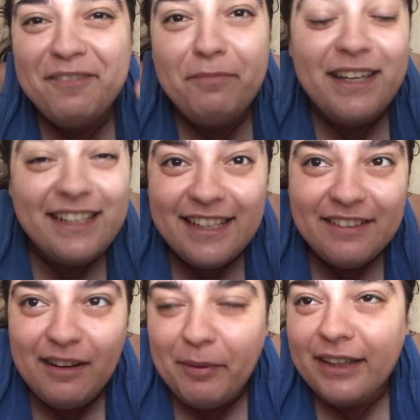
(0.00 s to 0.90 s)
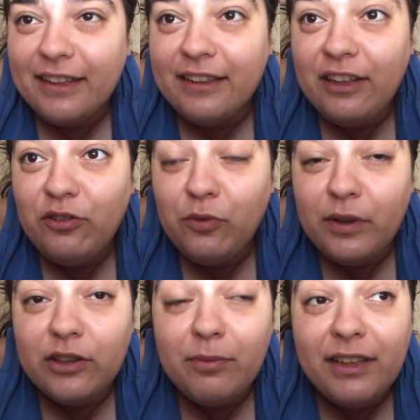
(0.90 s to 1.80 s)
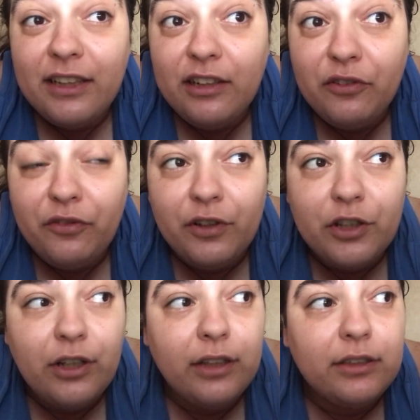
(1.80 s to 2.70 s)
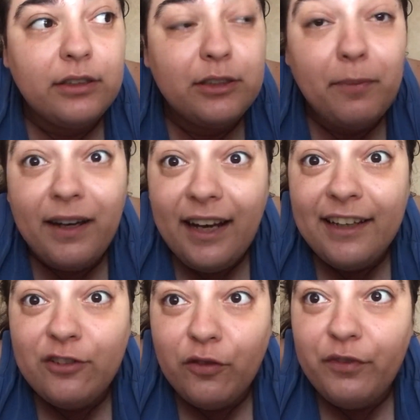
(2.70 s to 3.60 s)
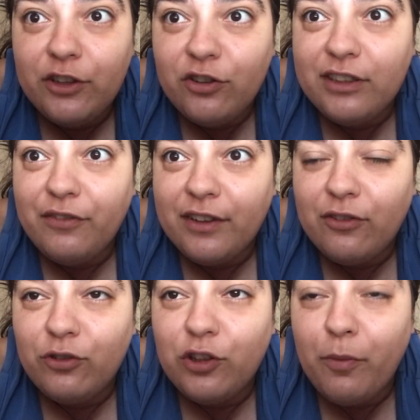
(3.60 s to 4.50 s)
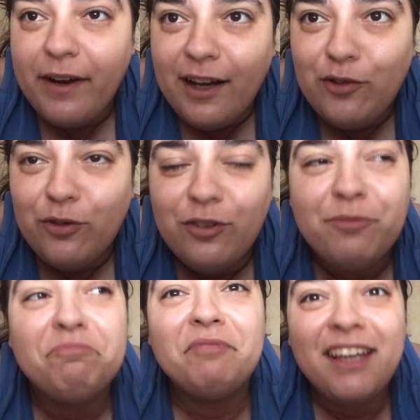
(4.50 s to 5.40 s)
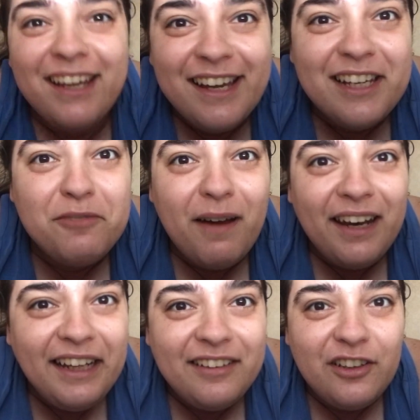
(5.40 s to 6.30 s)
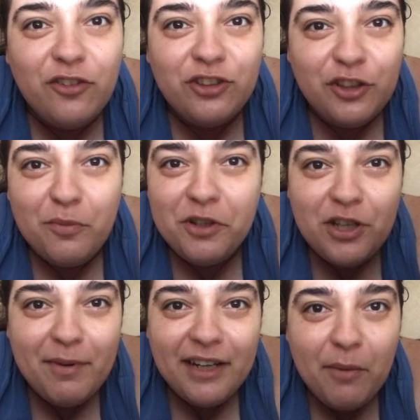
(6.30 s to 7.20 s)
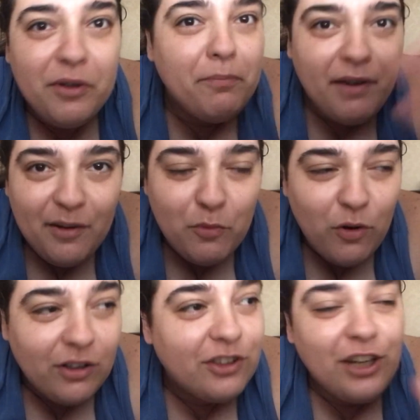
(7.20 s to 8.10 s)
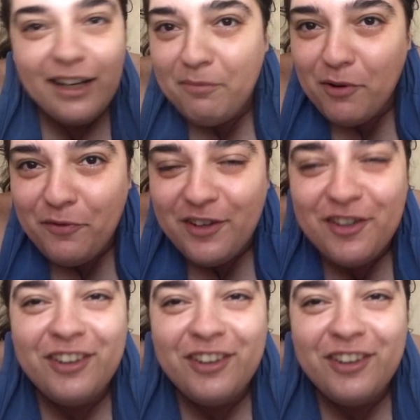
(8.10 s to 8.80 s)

business veramente detto questo partita è difficile uh, Spalletti ho visto che si è, fatto, si è operato Spalletti così come diciamo a Napoli belle e buone cioè all'improvviso